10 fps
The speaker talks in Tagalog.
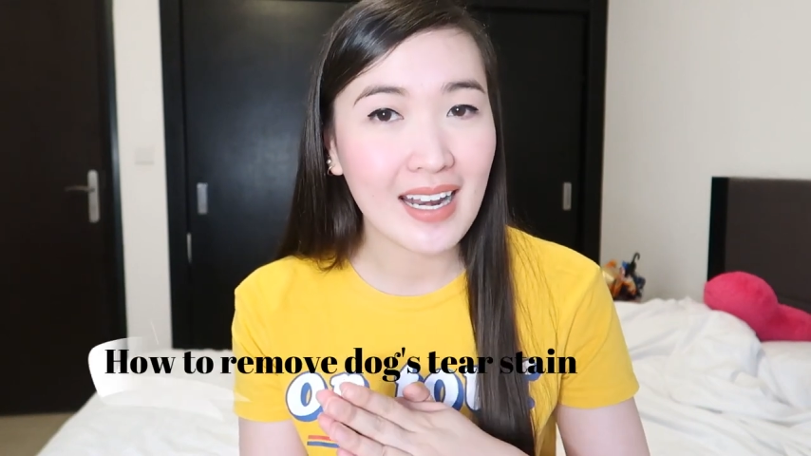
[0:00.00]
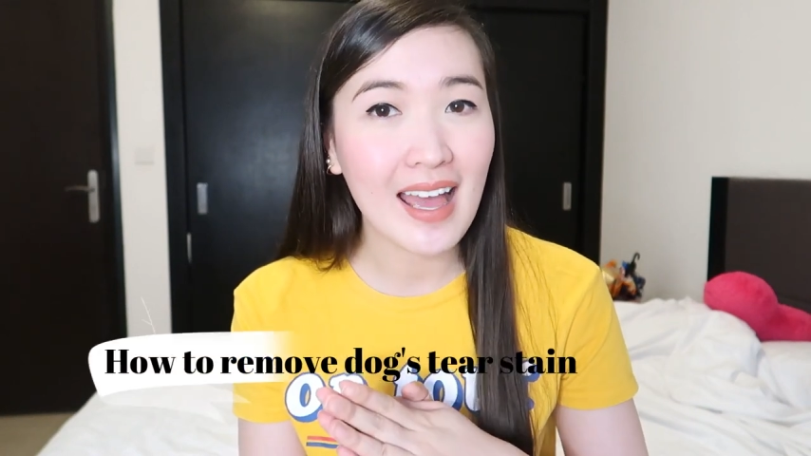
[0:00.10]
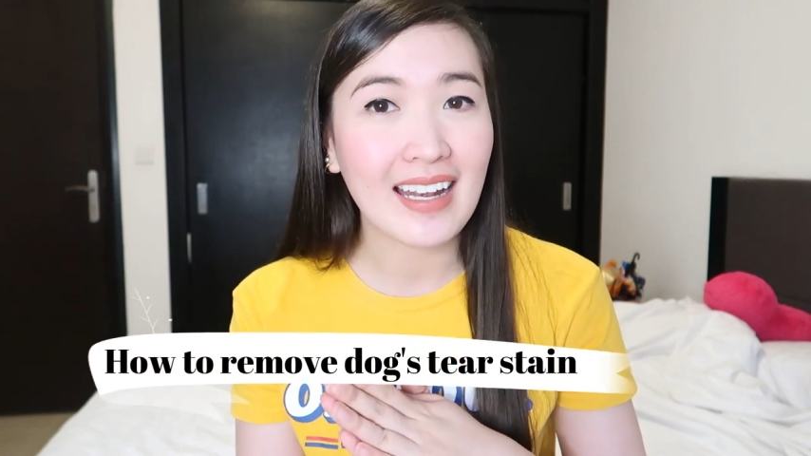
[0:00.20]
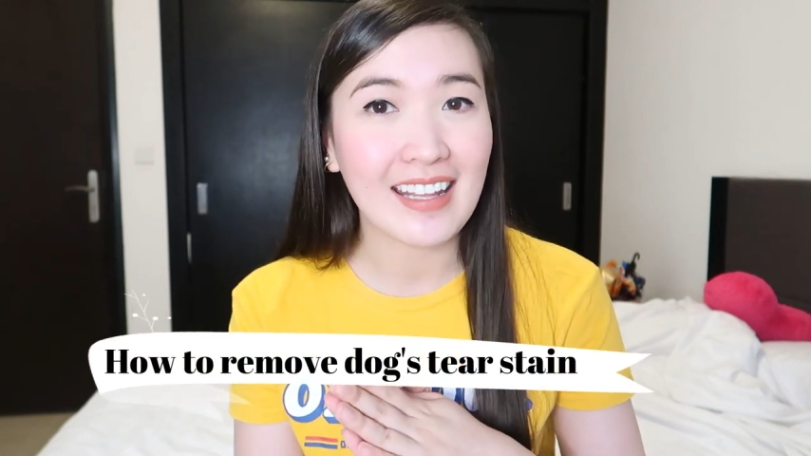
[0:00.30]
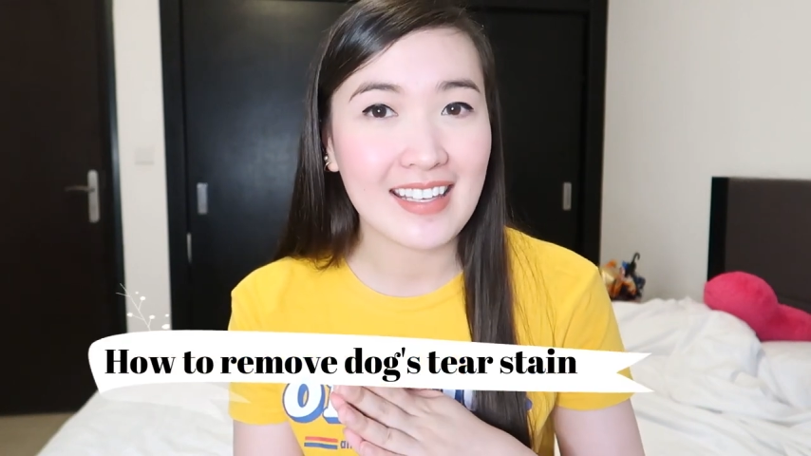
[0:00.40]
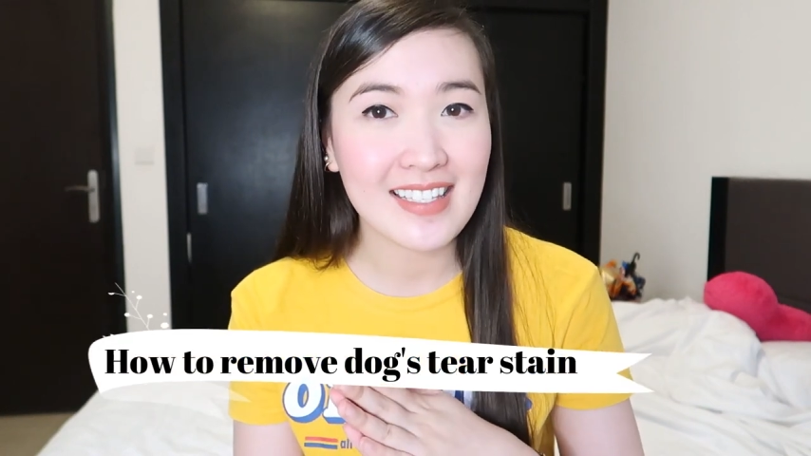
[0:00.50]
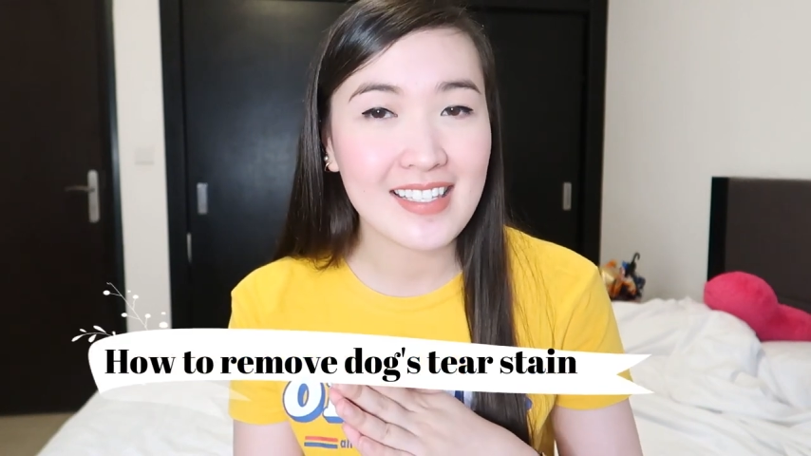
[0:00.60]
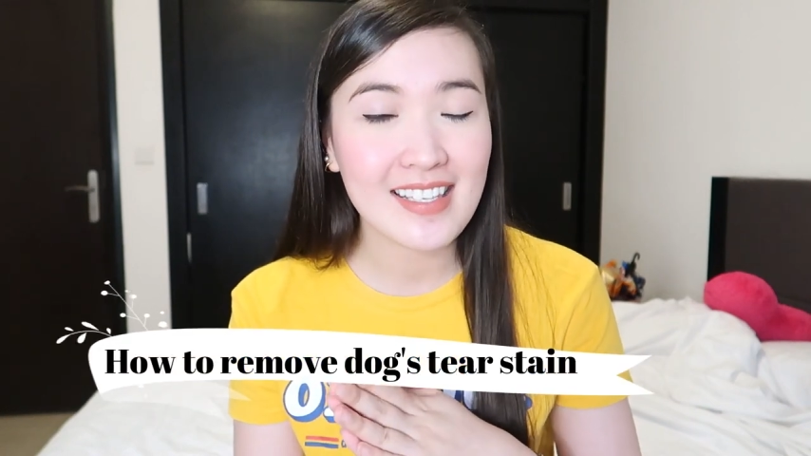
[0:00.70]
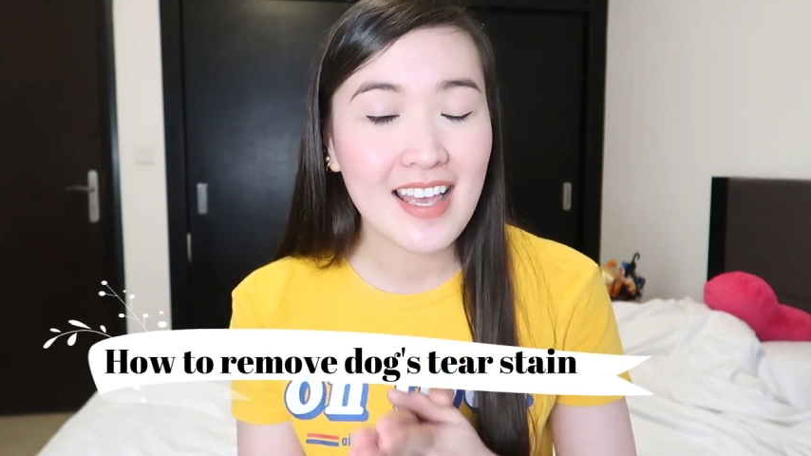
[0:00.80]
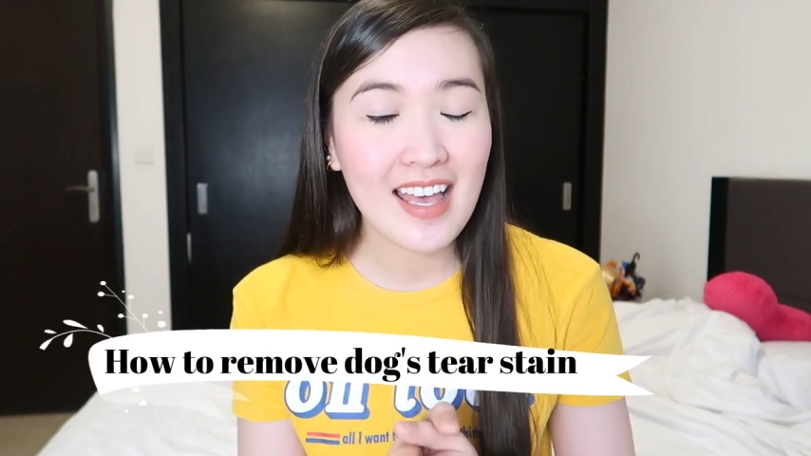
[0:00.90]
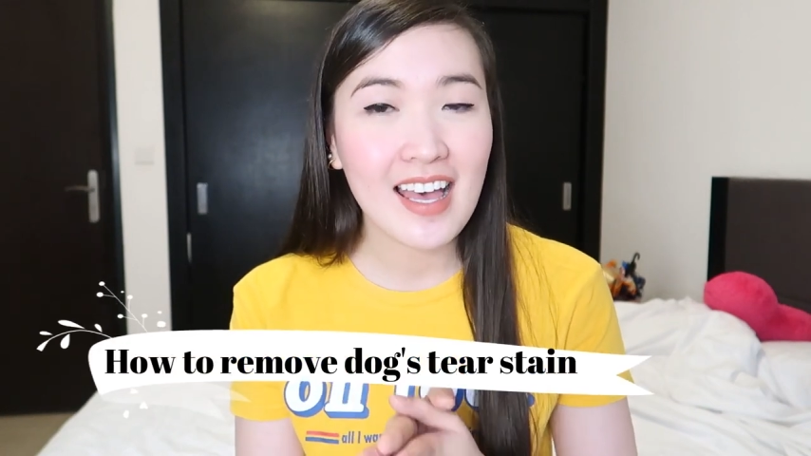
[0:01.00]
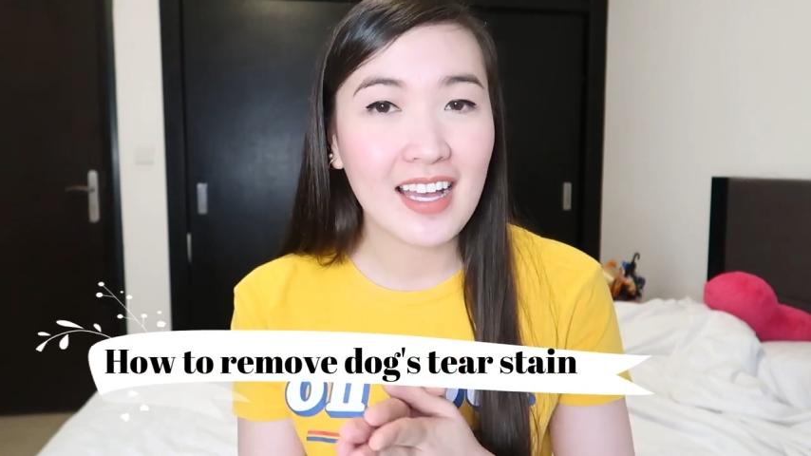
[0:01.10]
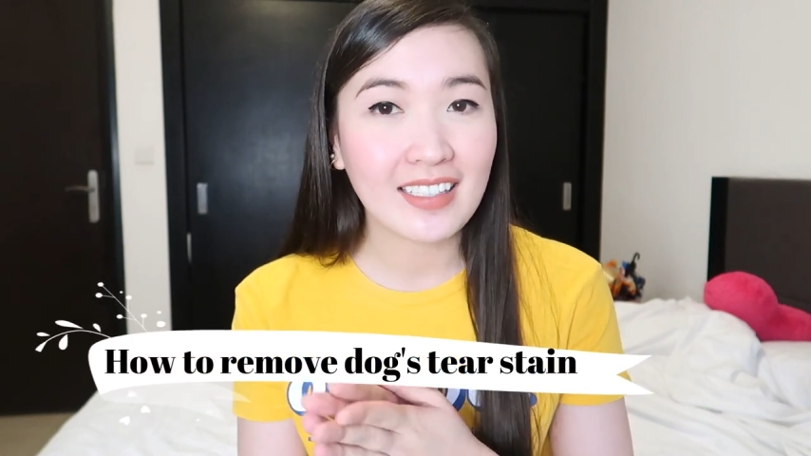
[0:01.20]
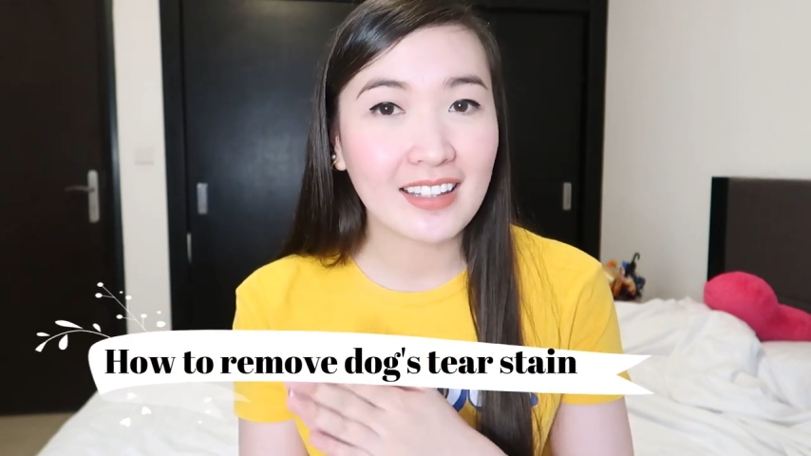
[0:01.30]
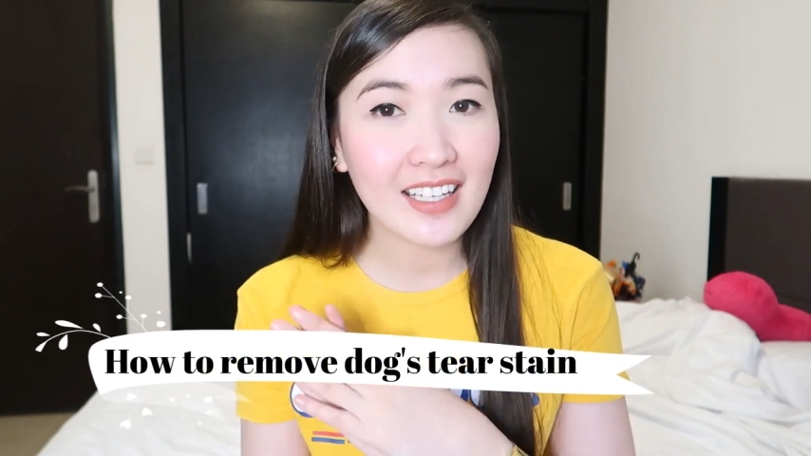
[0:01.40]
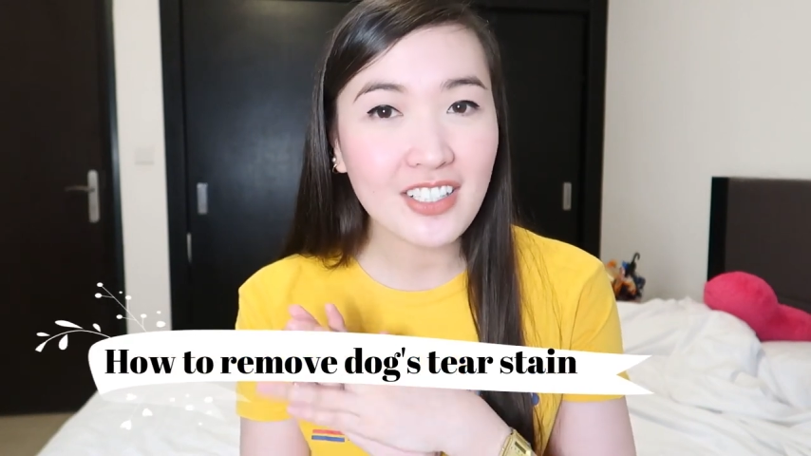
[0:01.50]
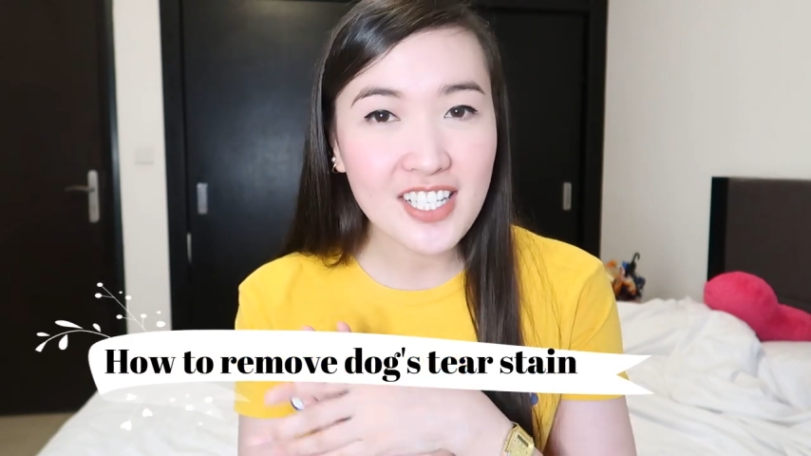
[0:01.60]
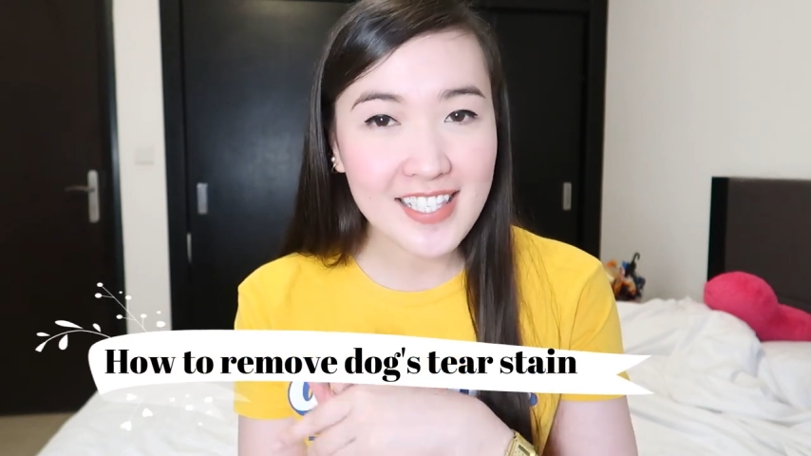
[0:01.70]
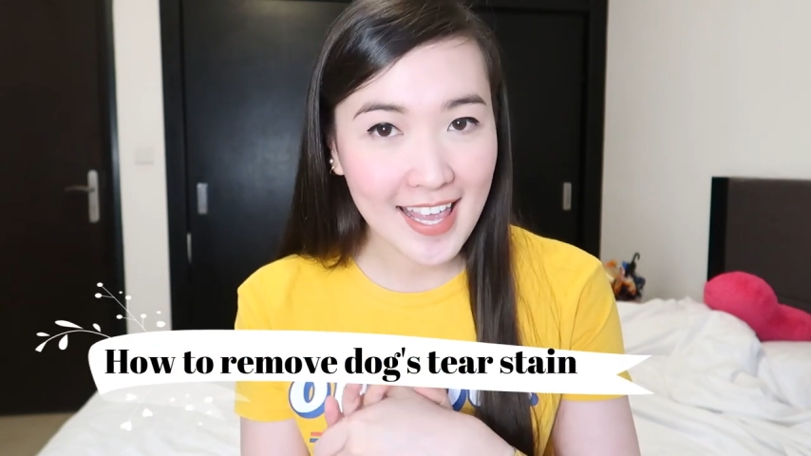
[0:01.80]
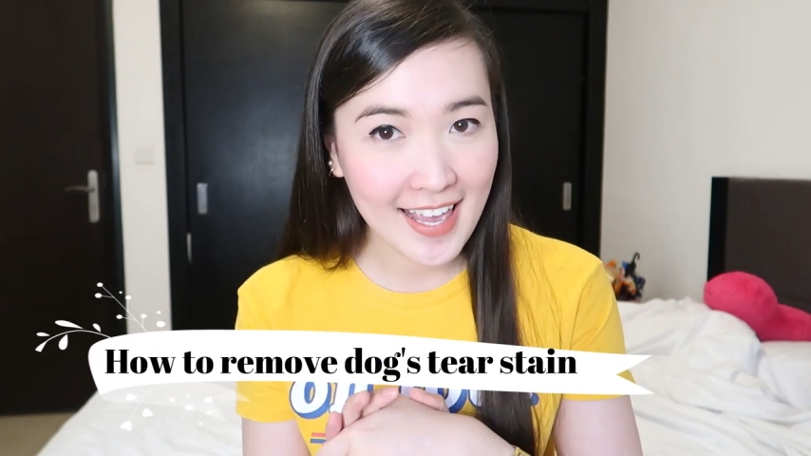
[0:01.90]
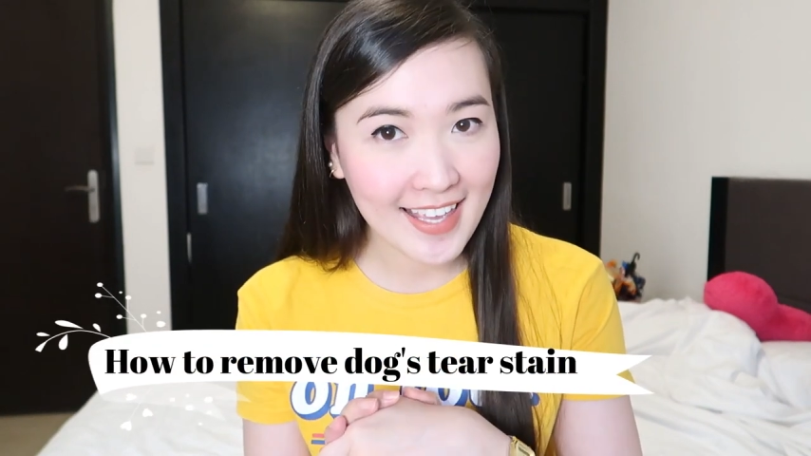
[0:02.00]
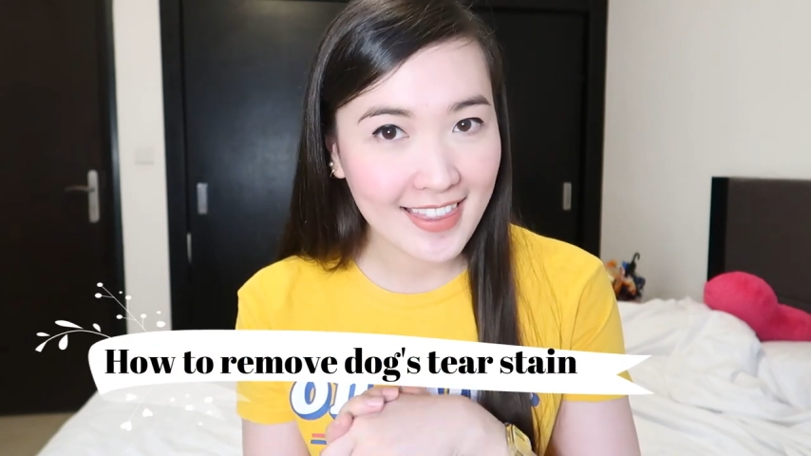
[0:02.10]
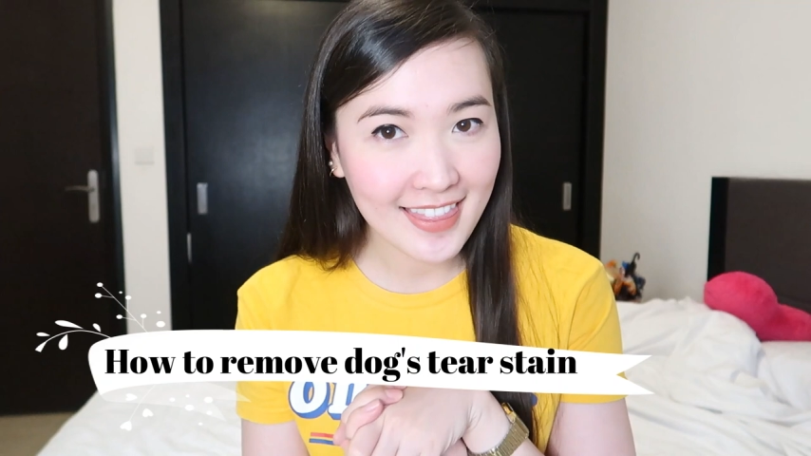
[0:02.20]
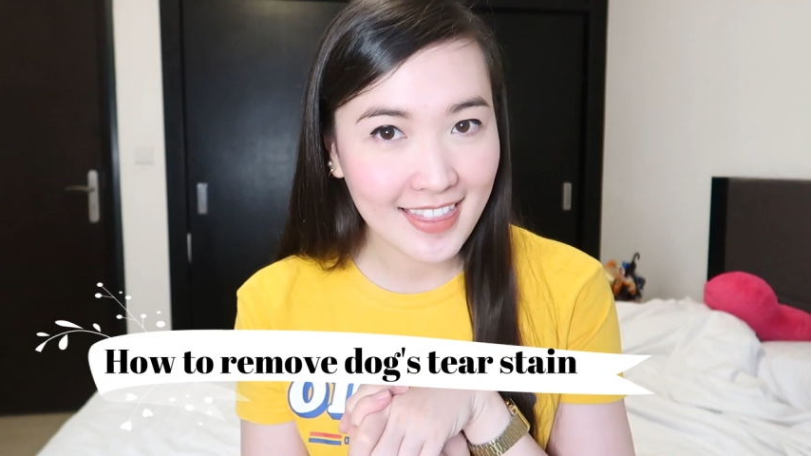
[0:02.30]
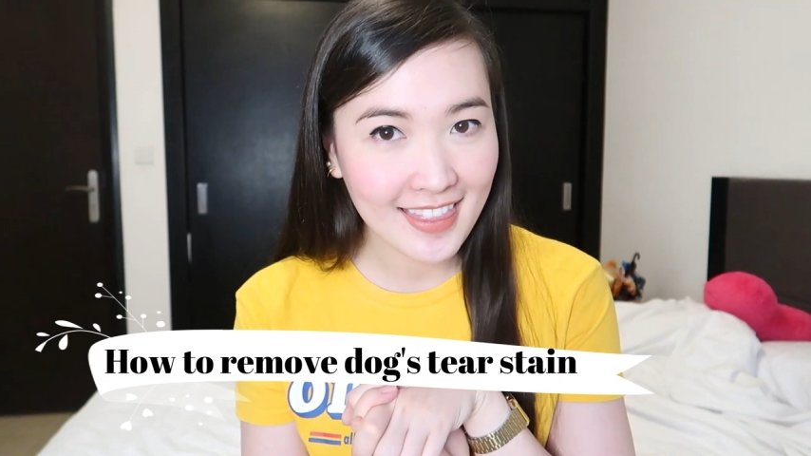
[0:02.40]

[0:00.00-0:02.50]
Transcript: naalis ang tear stain